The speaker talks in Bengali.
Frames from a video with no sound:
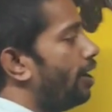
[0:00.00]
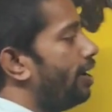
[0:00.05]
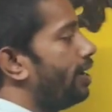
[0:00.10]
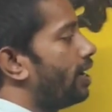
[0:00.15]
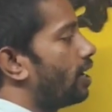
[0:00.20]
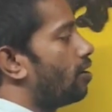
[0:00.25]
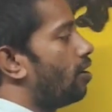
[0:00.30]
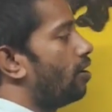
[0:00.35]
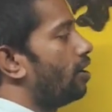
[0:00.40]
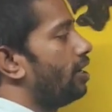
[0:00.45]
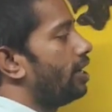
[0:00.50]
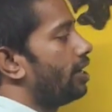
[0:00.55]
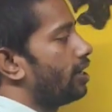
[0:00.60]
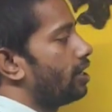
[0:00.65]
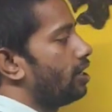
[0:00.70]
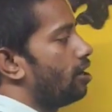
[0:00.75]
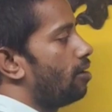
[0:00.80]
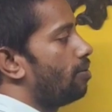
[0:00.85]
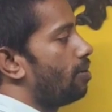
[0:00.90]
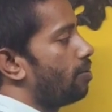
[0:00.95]
পয়েন্টটার কোঅর্ডিনেট
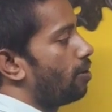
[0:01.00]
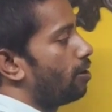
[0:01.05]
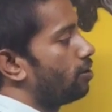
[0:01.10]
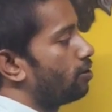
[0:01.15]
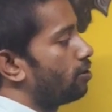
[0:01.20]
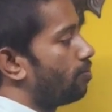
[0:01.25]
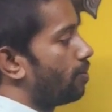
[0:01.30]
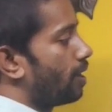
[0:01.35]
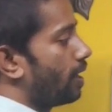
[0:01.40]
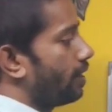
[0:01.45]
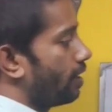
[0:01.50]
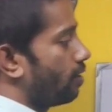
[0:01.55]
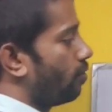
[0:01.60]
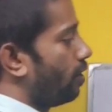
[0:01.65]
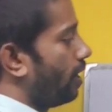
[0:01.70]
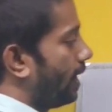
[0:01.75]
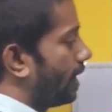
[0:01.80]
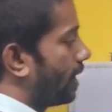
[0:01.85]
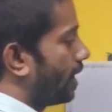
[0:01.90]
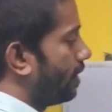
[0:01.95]
কী হবে বলো তোমরা দেখো
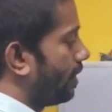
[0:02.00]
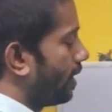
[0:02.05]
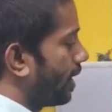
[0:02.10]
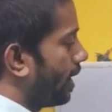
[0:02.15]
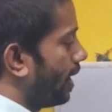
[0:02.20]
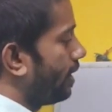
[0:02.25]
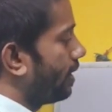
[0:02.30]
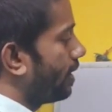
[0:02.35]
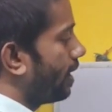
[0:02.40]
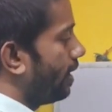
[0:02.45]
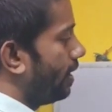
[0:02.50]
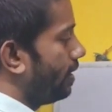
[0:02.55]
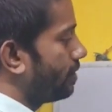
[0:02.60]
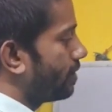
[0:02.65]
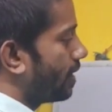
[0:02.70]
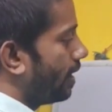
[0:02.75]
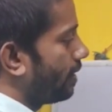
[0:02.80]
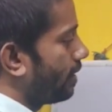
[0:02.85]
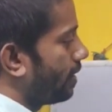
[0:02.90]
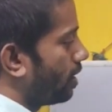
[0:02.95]
এখান থেকে এইটা এই
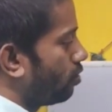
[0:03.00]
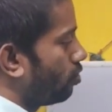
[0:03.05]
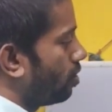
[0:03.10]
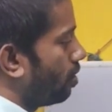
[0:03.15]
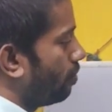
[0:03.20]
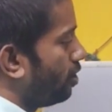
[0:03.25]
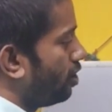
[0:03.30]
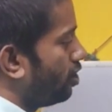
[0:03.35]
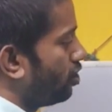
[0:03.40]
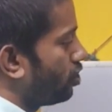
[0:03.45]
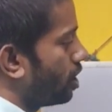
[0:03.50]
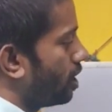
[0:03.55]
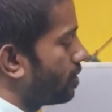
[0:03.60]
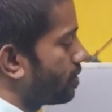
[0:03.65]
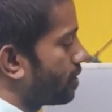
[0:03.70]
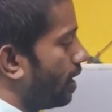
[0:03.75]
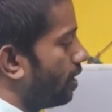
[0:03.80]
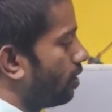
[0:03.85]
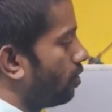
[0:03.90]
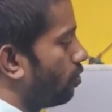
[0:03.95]
সাইডটা যদি আমি ইনিশিয়াল
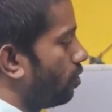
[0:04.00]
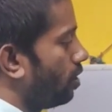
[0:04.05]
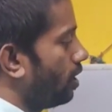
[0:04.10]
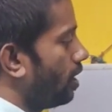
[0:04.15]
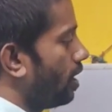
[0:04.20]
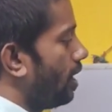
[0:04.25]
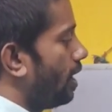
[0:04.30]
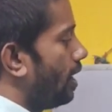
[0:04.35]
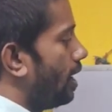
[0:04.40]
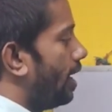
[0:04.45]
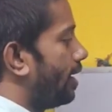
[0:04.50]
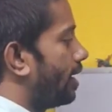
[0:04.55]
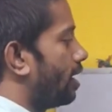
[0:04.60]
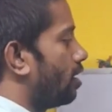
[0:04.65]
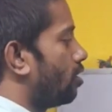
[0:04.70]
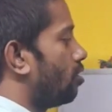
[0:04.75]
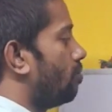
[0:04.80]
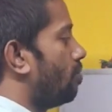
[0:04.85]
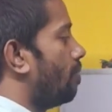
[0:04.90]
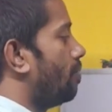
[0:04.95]
সাইড ধরি এটা
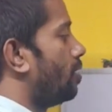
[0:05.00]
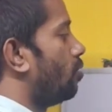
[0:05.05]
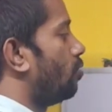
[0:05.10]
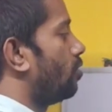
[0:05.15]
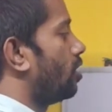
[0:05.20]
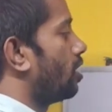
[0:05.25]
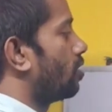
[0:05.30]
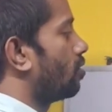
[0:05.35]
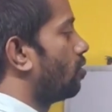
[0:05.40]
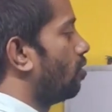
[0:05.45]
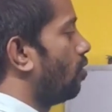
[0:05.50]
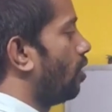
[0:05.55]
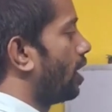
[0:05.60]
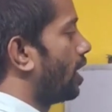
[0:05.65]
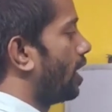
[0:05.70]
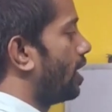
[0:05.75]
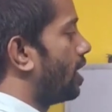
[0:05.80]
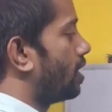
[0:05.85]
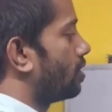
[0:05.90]
এরকমভাবে রোটেট করলো এখানে